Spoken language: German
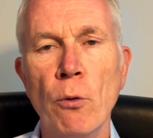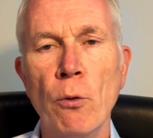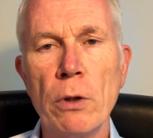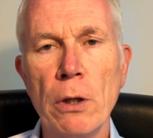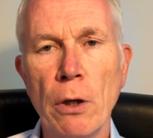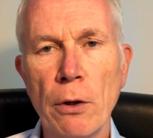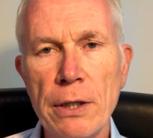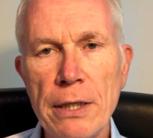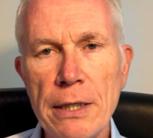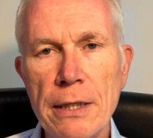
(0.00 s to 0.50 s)
Und
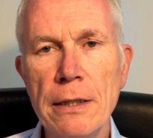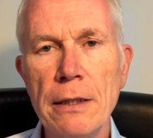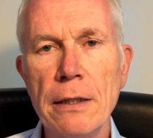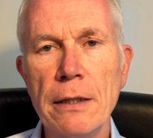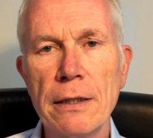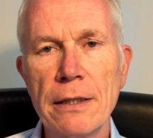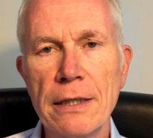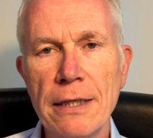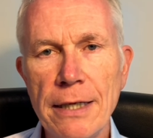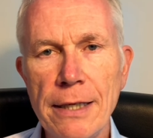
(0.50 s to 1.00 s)
auch
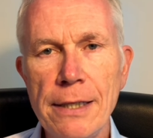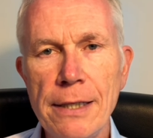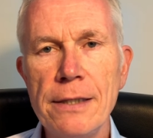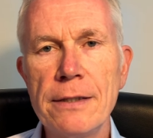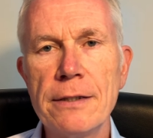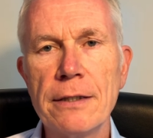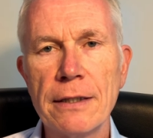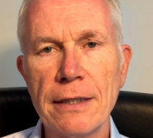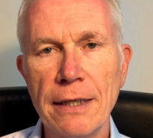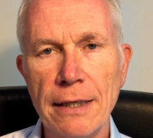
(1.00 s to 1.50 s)
hier
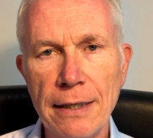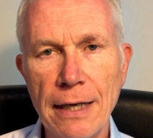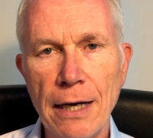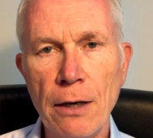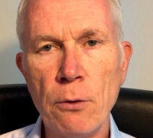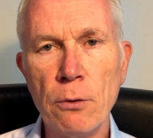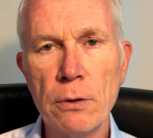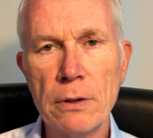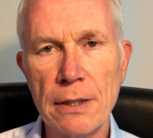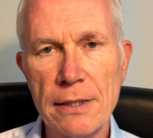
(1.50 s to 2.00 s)
gilt
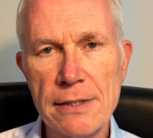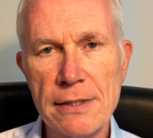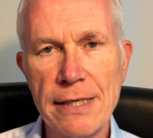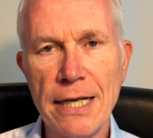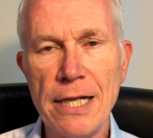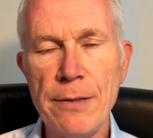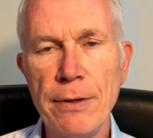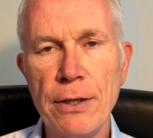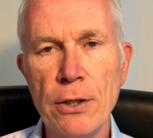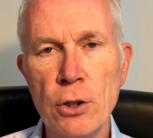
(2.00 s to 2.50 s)
genau
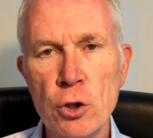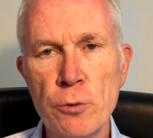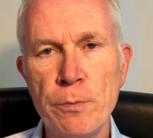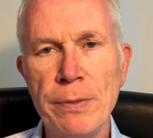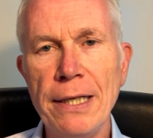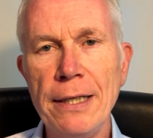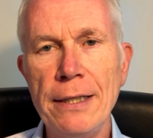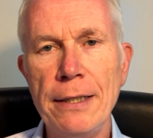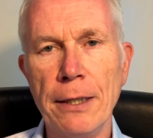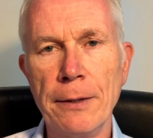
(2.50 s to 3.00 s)
dasselbe
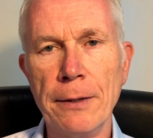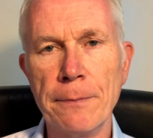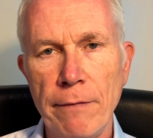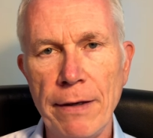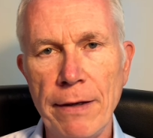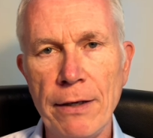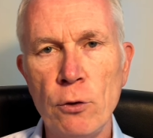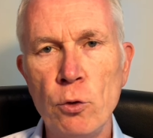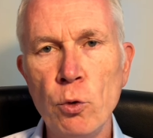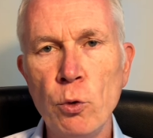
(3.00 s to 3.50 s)
Spielchen.
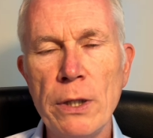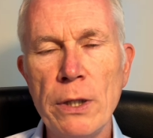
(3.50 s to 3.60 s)
Wenn du